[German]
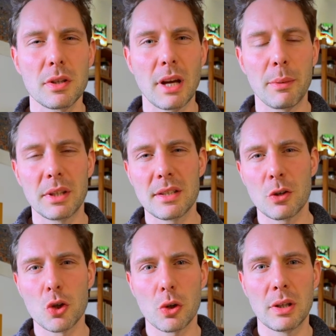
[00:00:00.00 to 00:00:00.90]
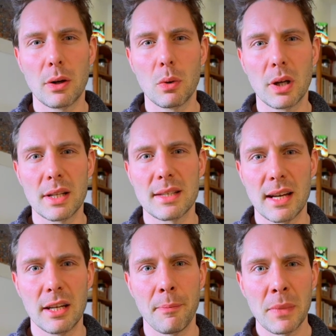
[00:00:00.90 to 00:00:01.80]
aber das dann schon auch als
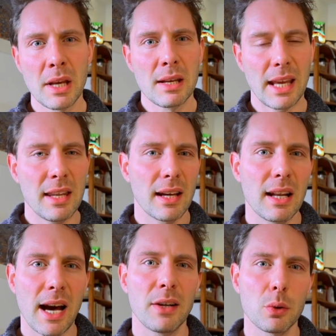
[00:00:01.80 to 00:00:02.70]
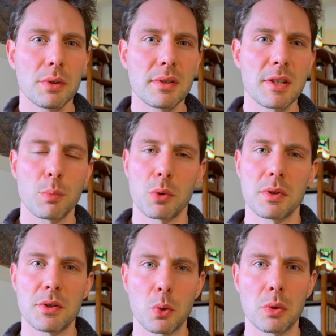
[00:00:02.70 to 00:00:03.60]
eine generelle Handlungsdisposition,